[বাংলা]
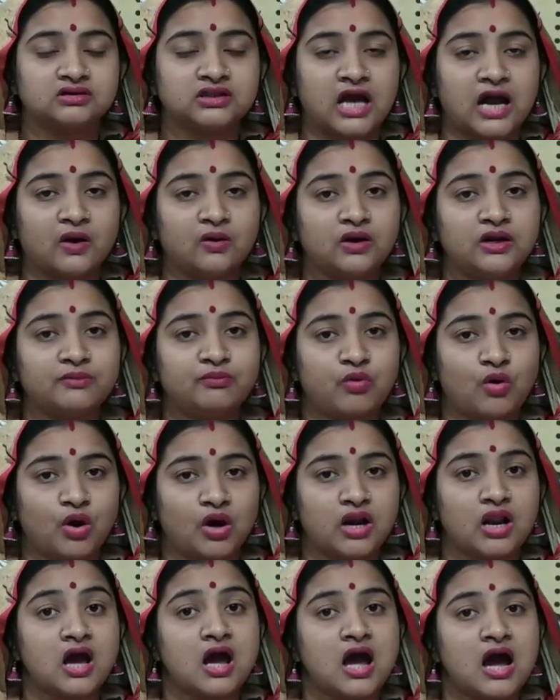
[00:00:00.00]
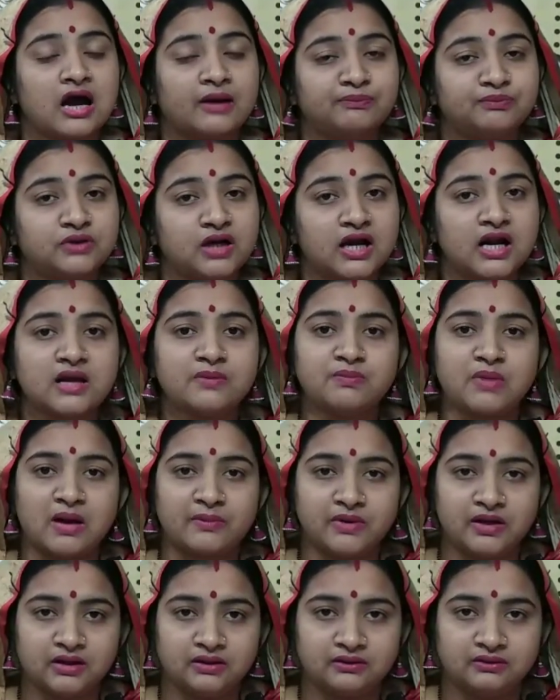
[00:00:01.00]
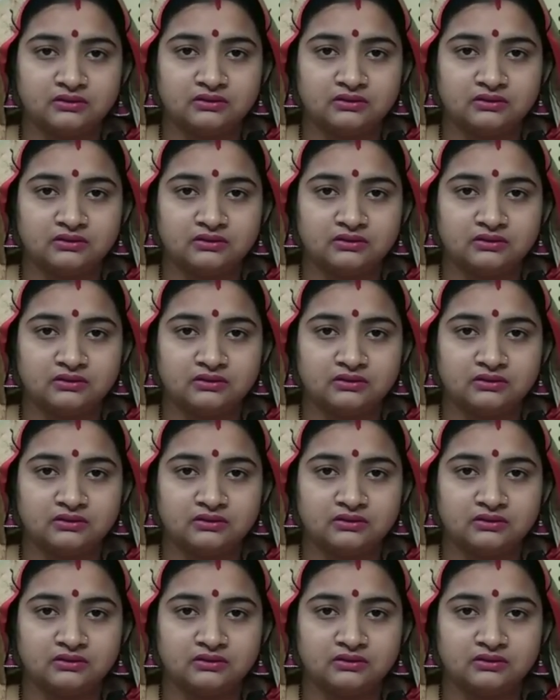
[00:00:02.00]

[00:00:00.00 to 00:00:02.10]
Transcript: তাহলে ফল আপনারাই পাবেন